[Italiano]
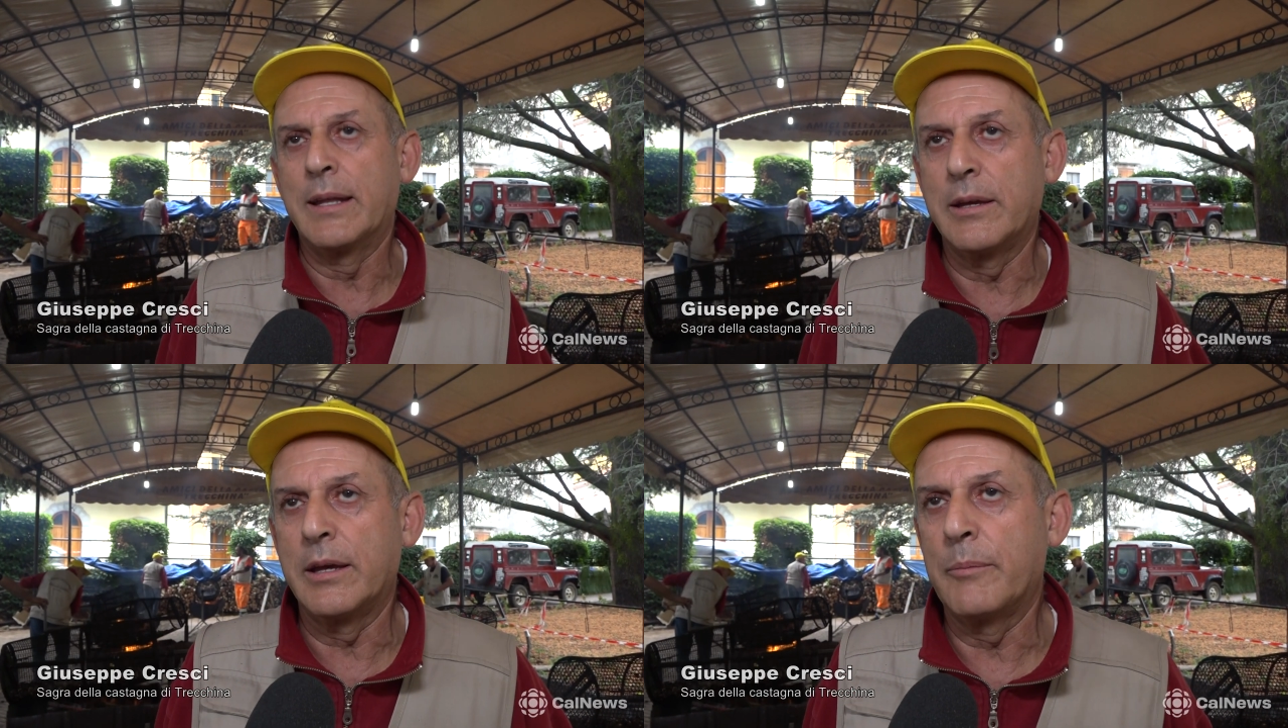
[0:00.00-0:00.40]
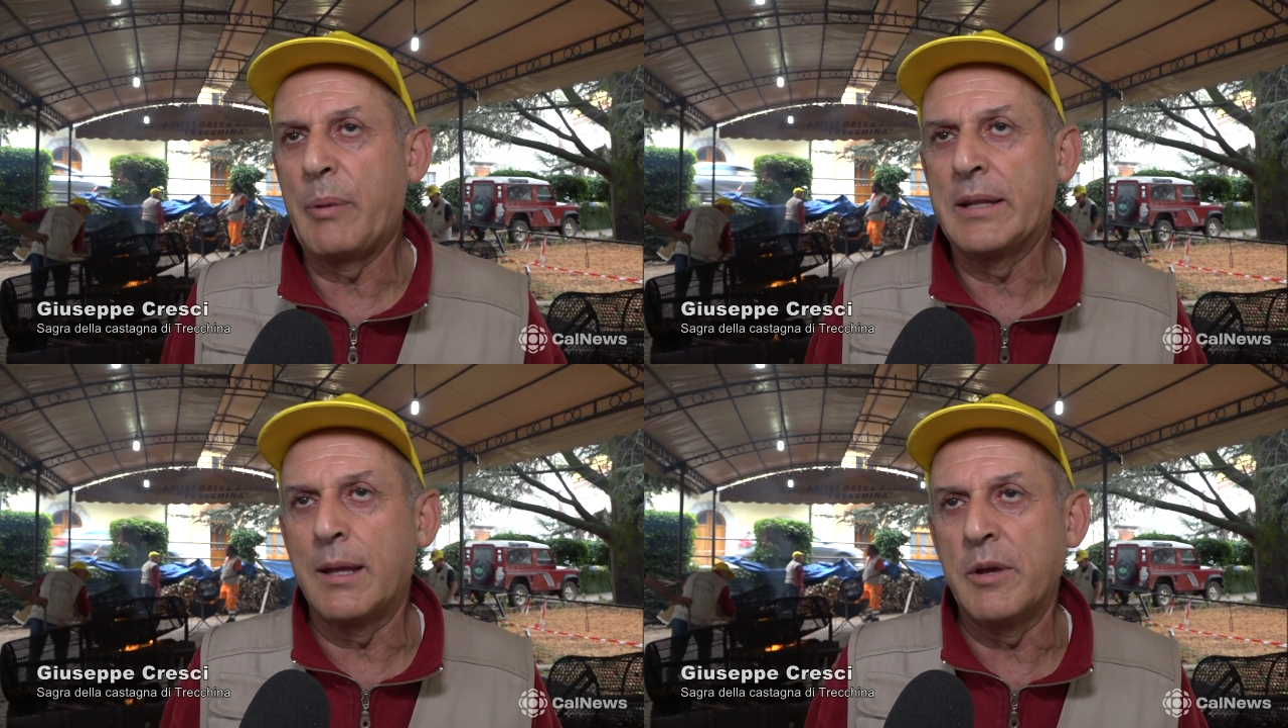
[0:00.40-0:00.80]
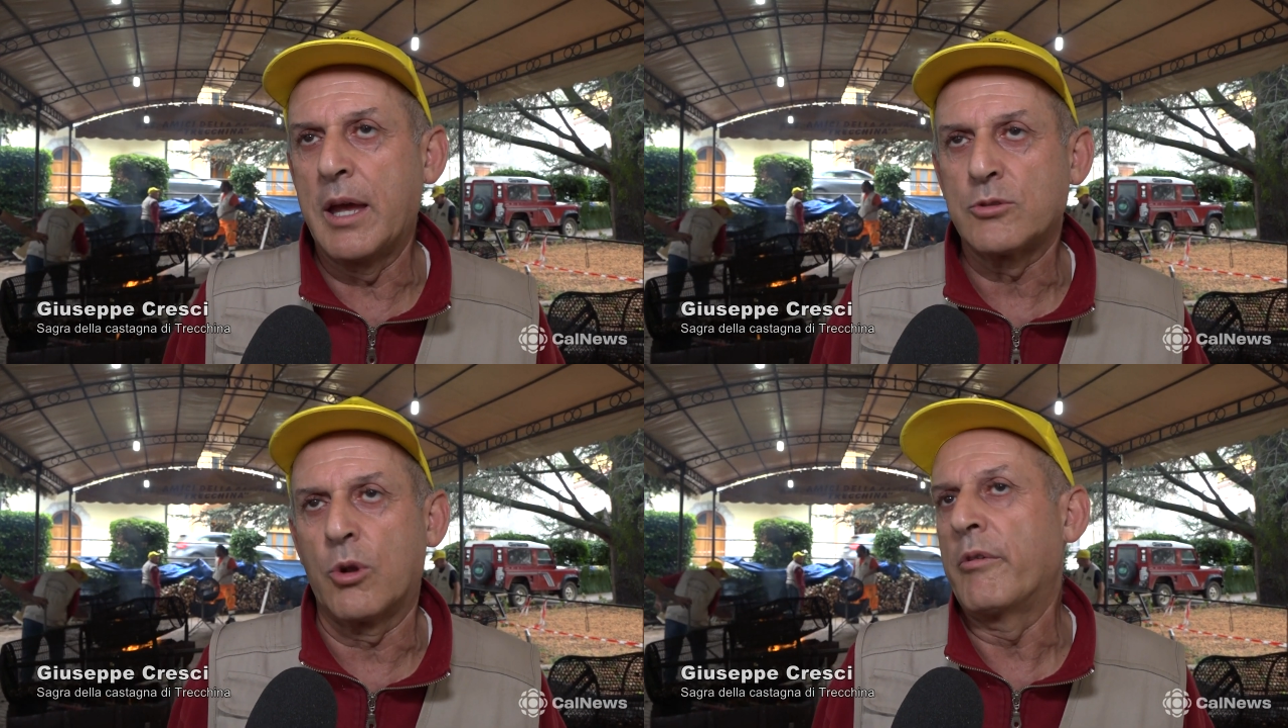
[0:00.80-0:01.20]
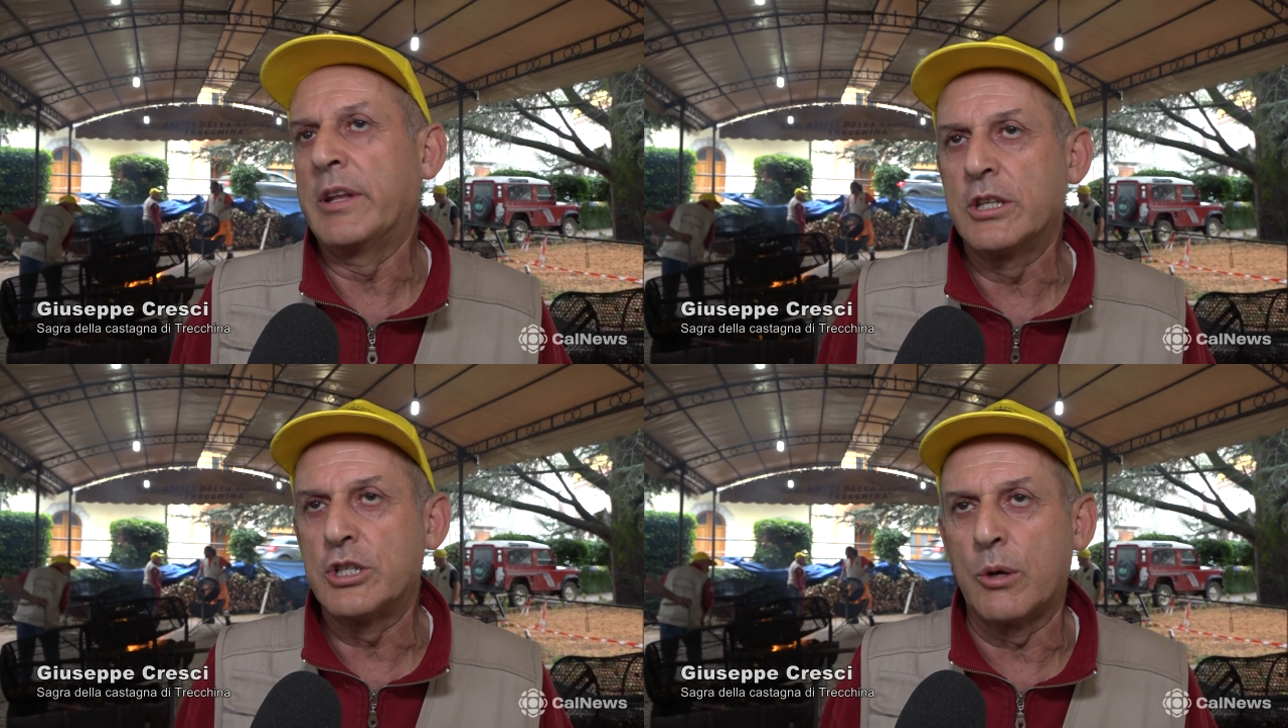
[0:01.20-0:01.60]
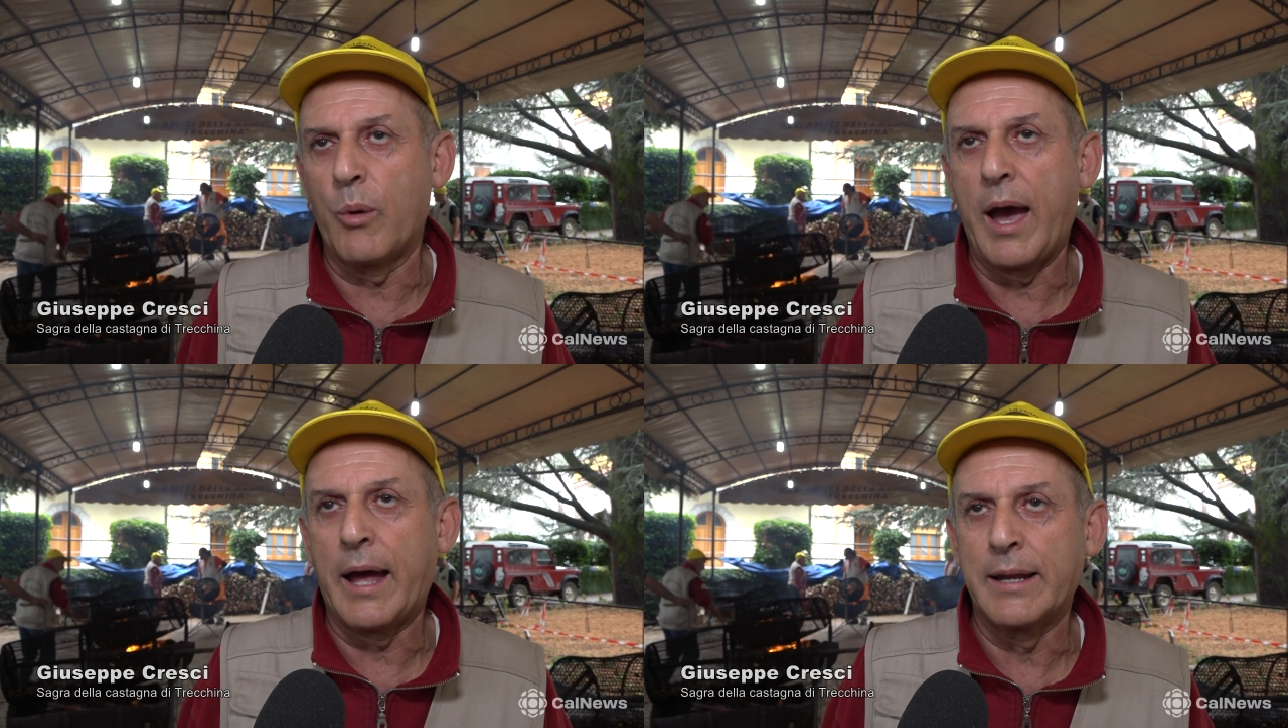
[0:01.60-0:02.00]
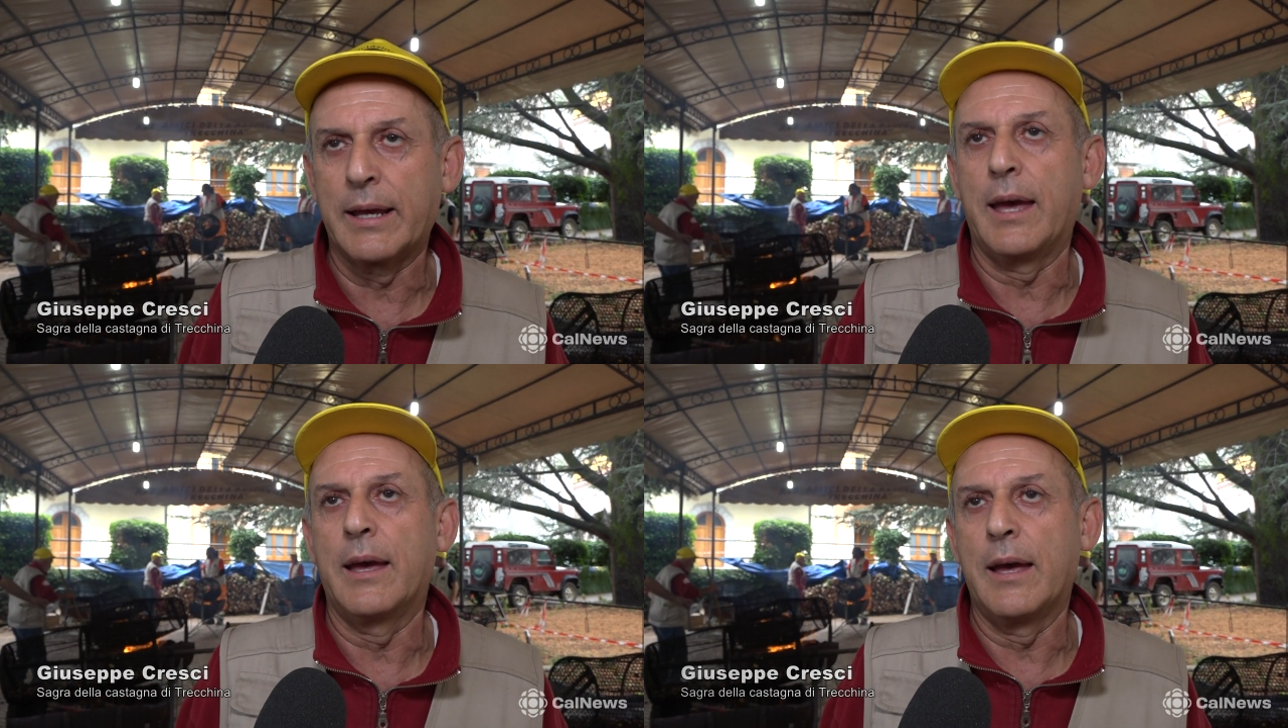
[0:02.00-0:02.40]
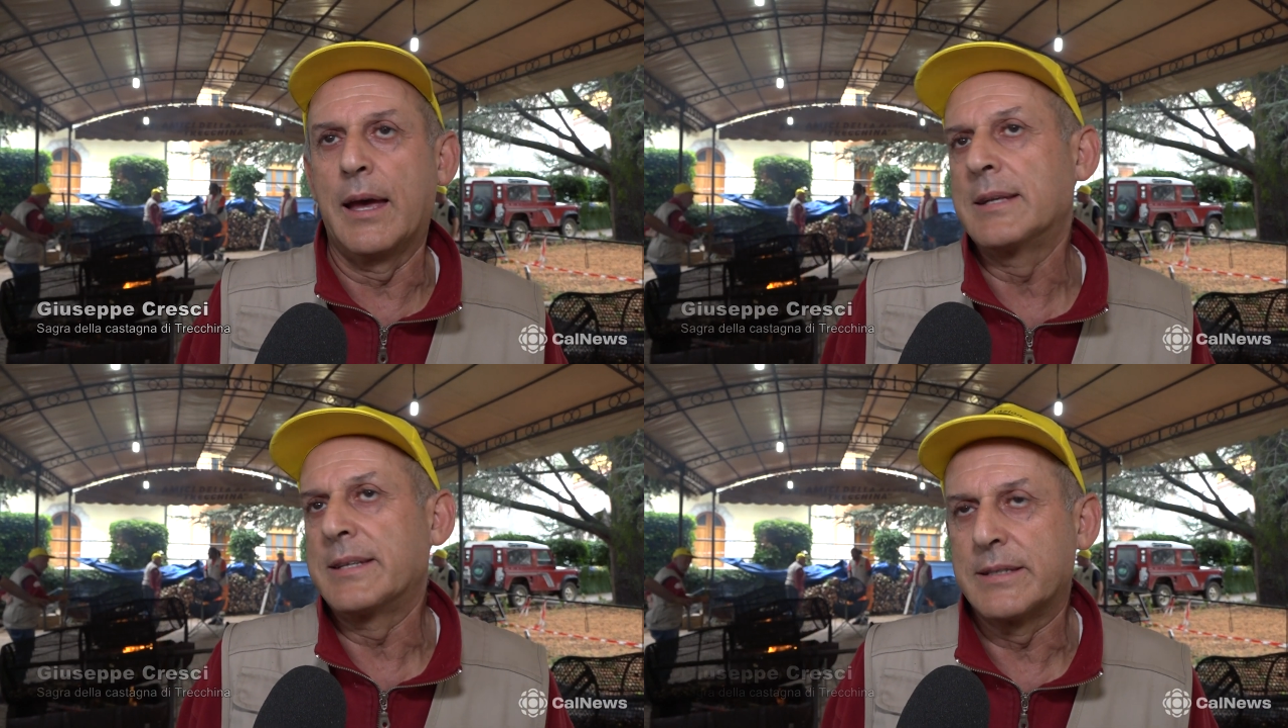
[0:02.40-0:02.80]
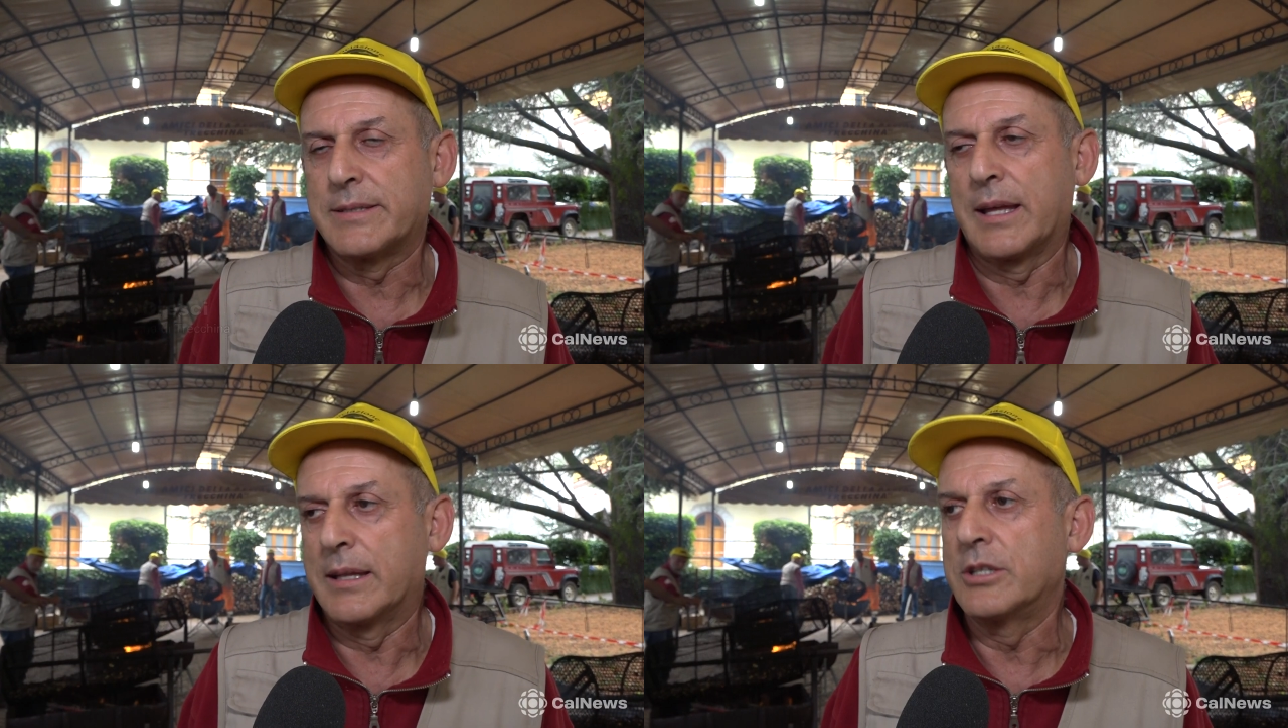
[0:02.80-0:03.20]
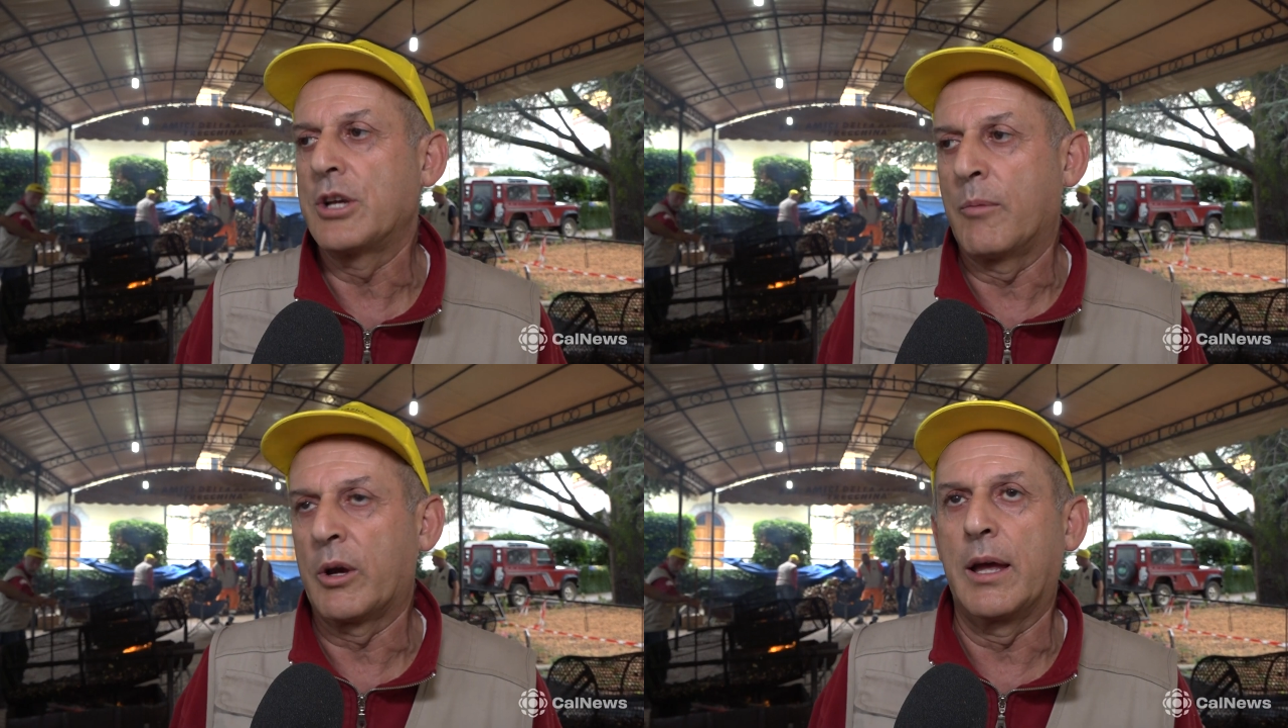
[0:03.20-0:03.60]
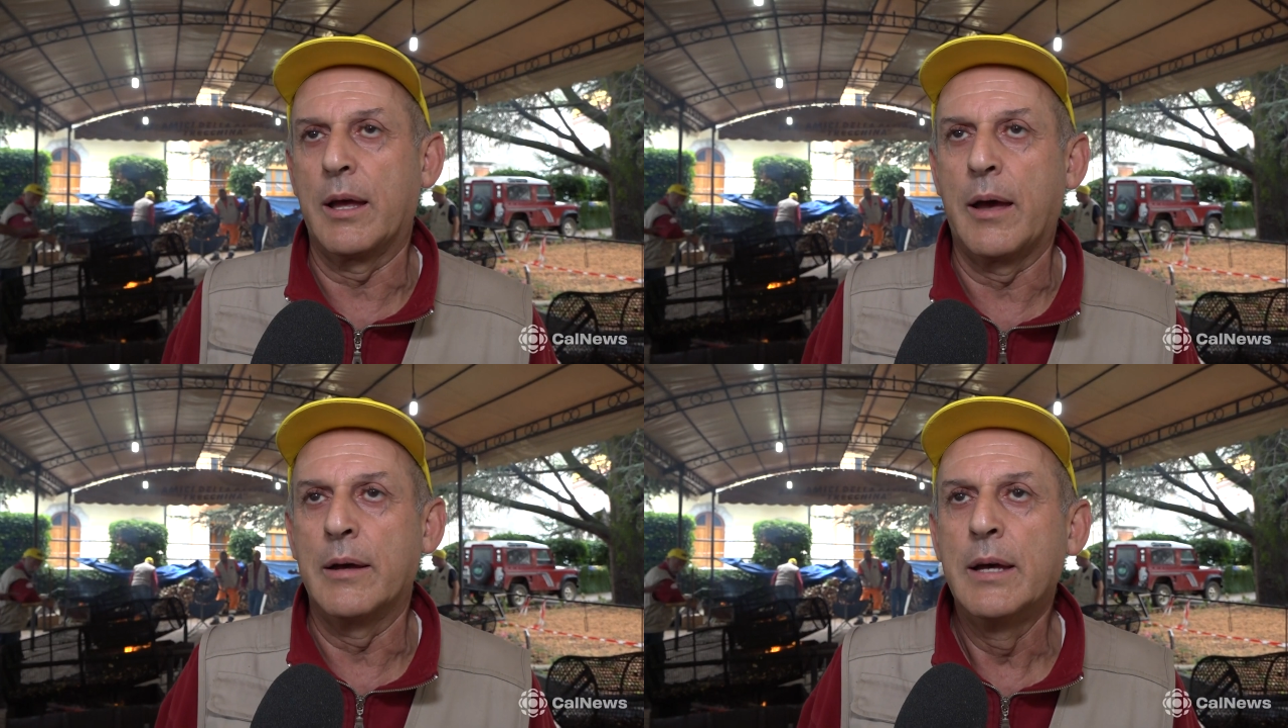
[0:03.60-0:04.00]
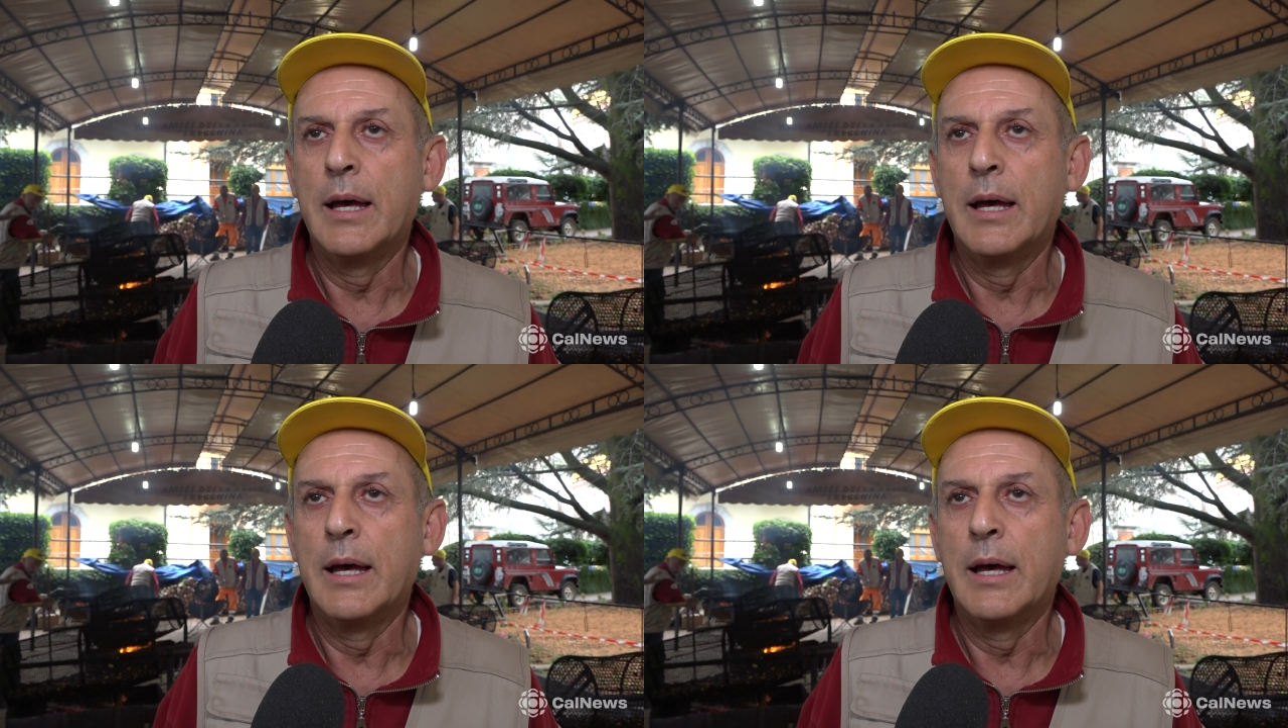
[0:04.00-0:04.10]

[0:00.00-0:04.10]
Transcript: di pandemia sono 25 anni che esiste, diciamo che